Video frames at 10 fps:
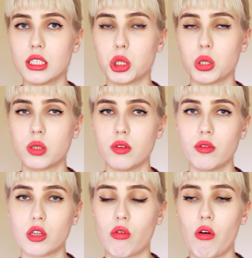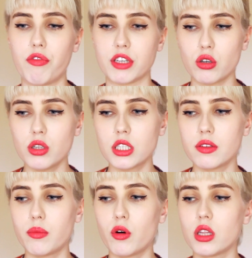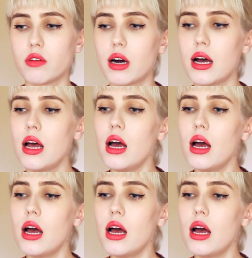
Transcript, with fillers: за счет своего такого фасона свободного,